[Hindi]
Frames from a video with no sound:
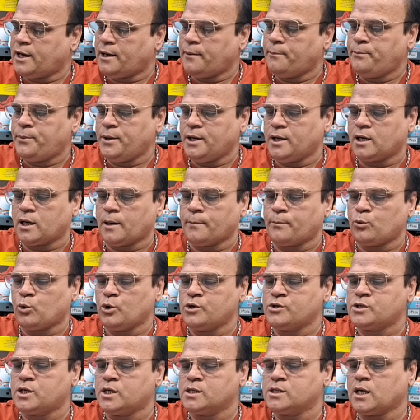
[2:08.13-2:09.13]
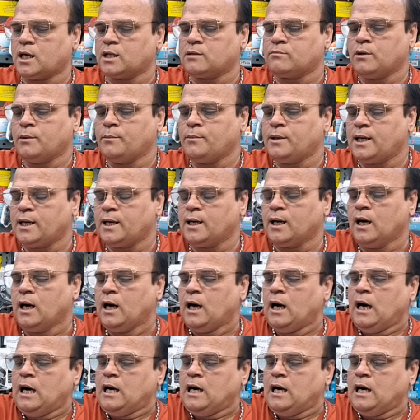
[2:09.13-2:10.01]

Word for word: एम्पियर आपको इसके साथ में मिलेगा